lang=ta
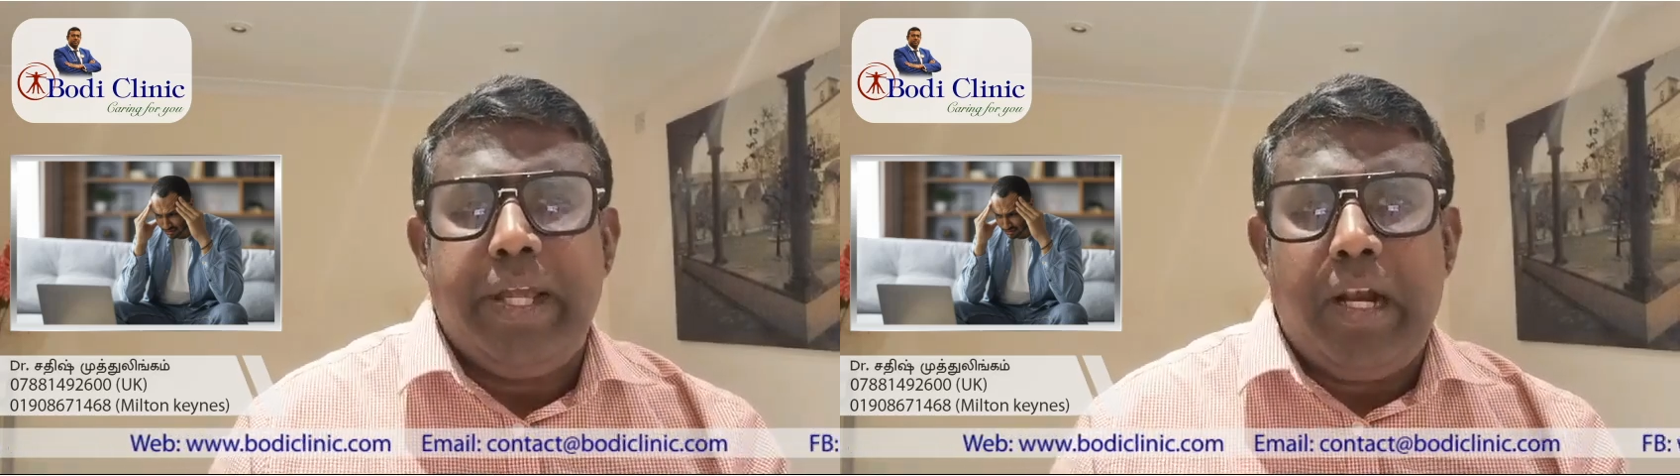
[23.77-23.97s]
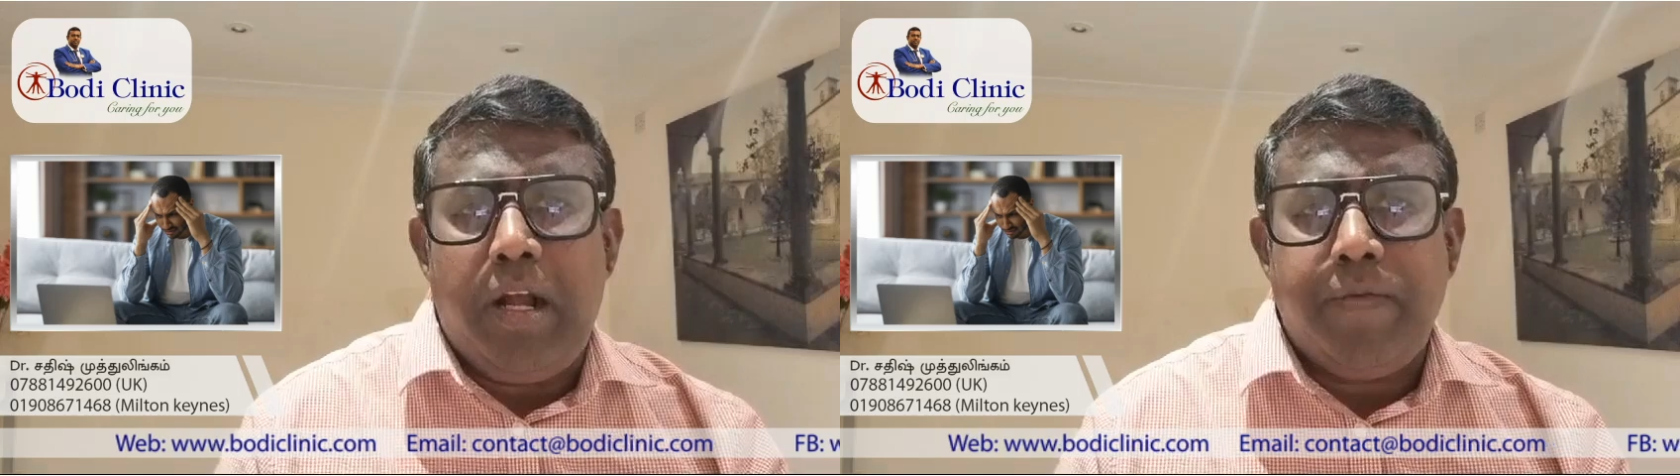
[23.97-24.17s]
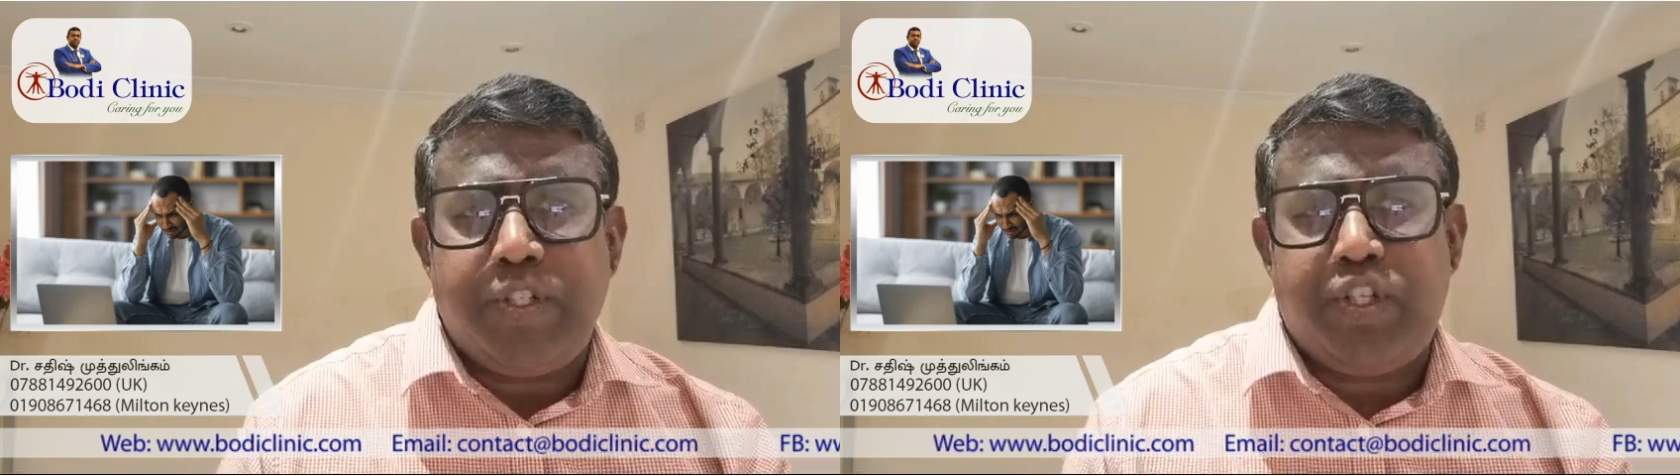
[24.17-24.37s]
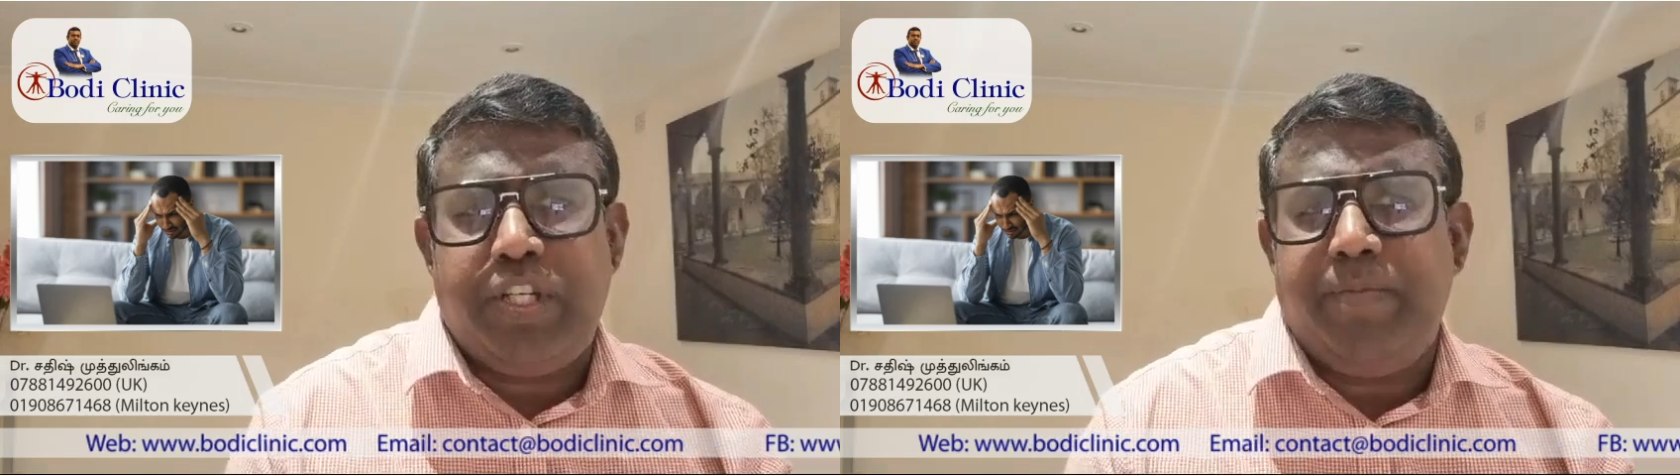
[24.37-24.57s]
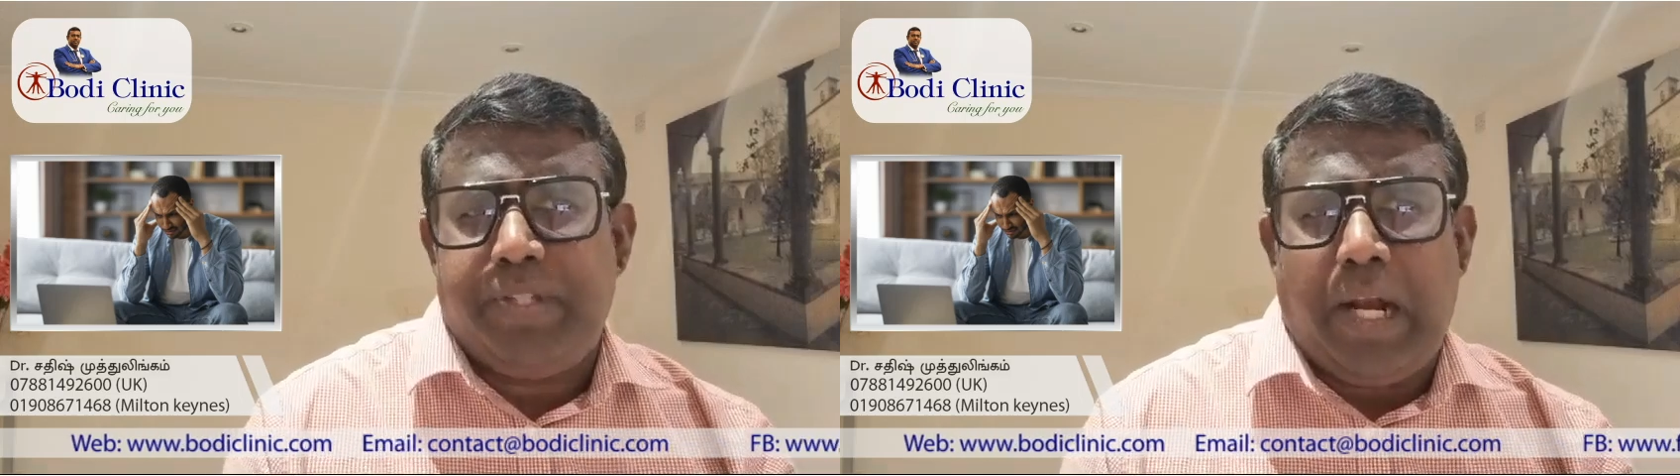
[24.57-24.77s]

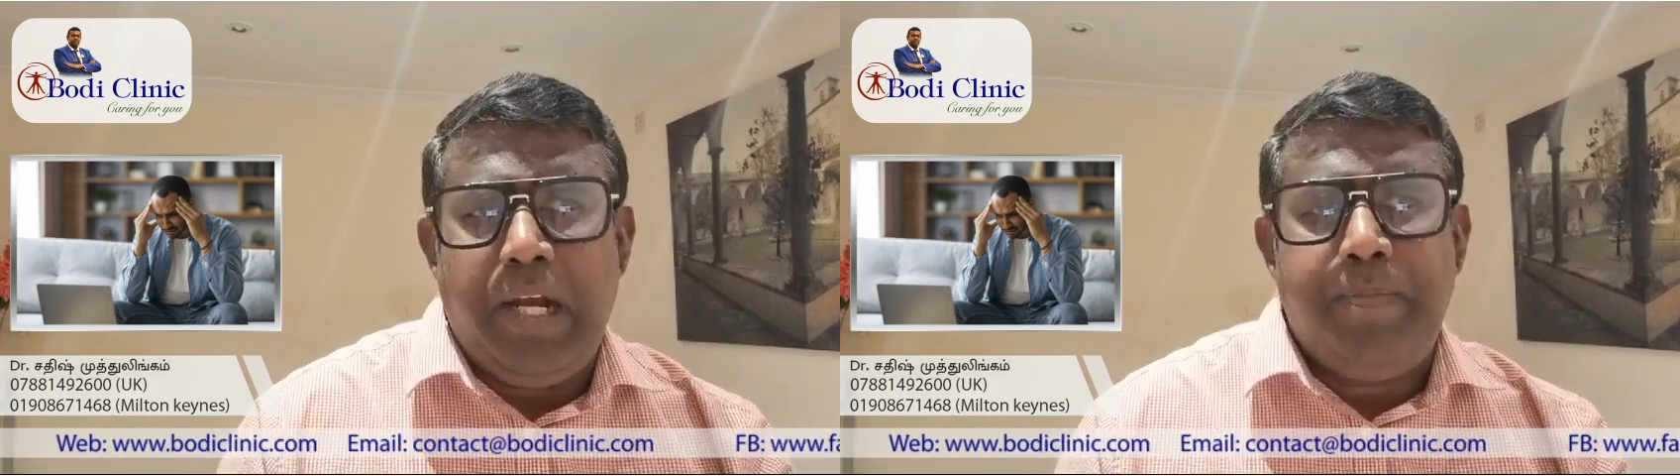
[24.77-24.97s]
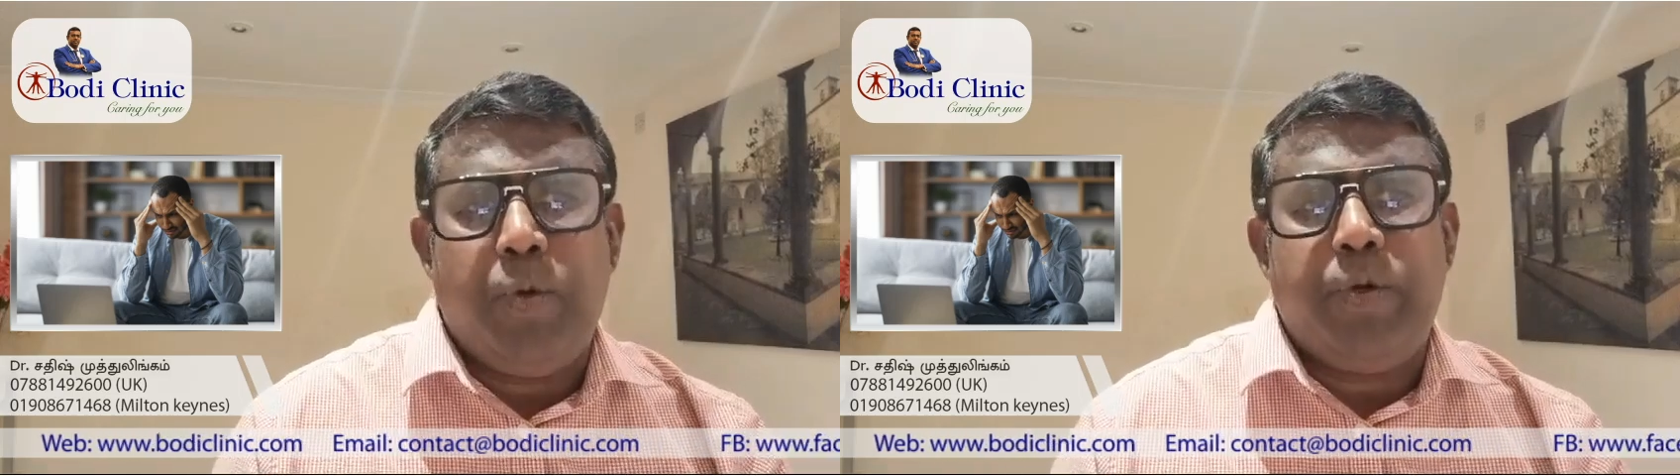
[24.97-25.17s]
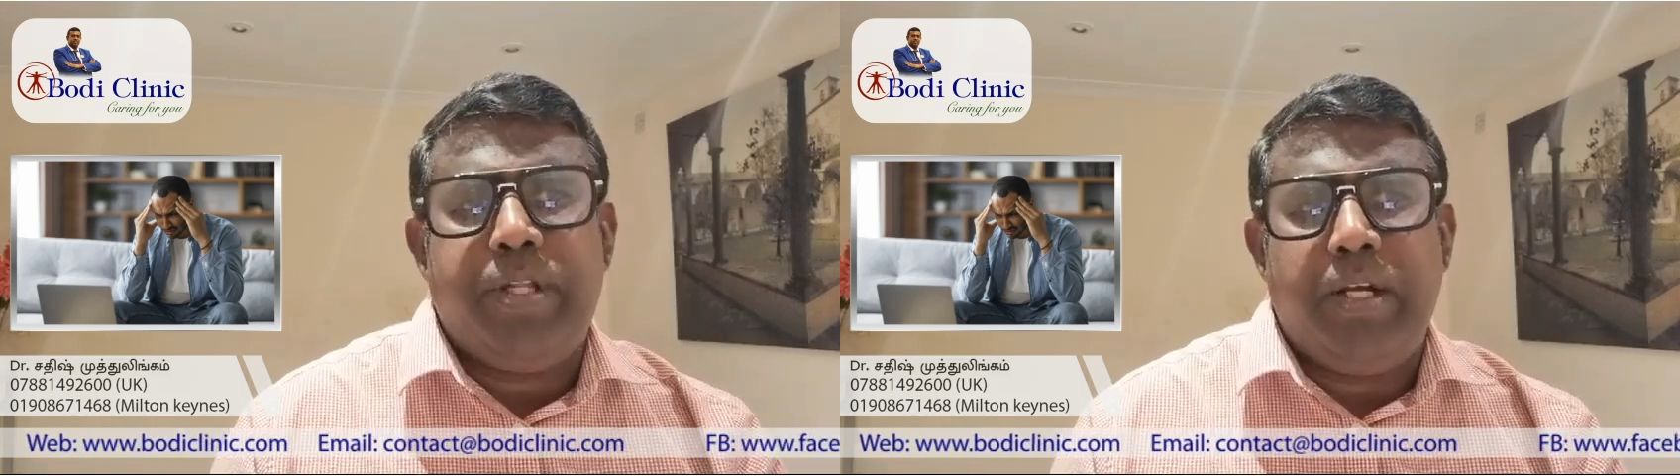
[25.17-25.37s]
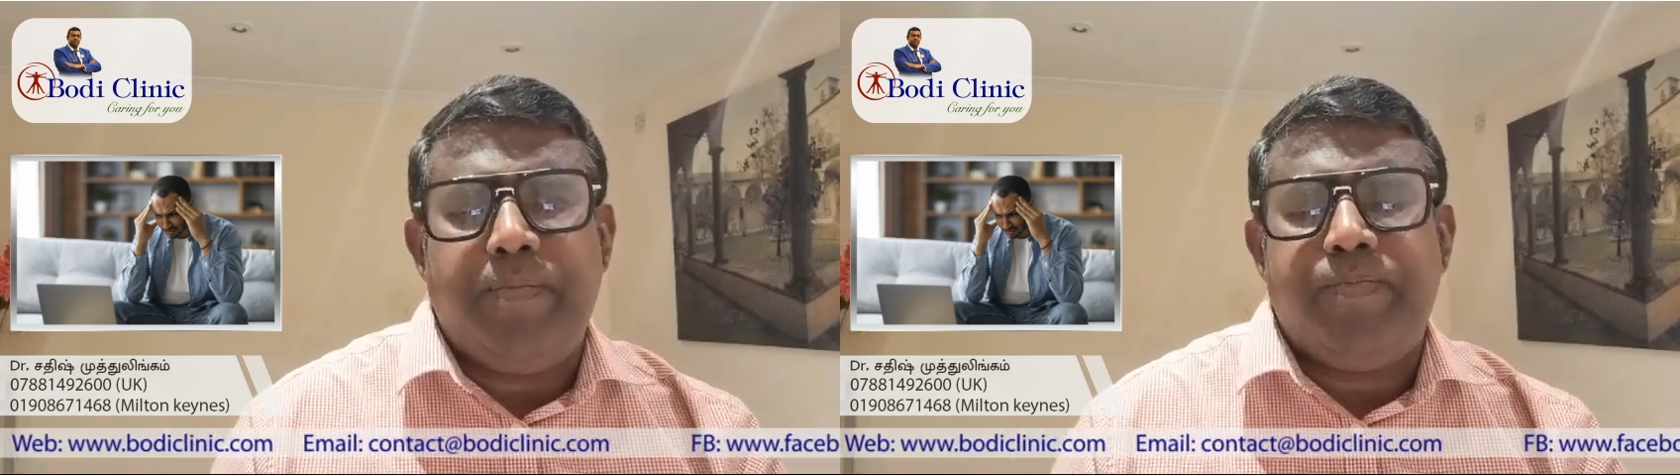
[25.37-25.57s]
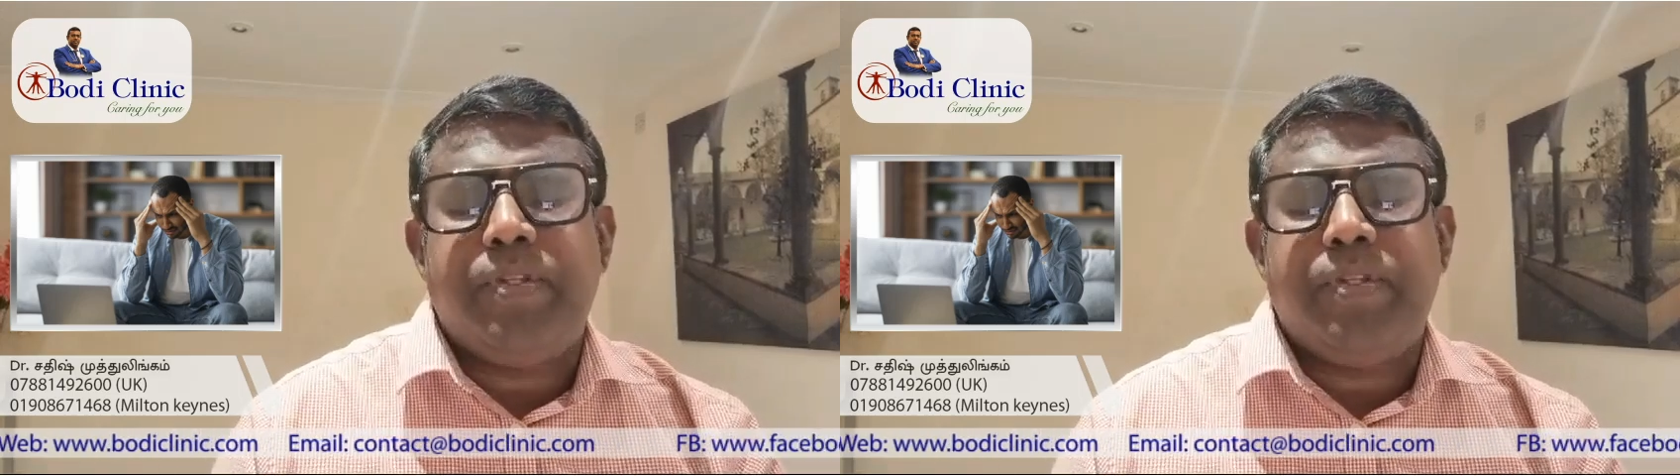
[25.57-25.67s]
எல்லாவற்றையும் தள்ளி போடுதல்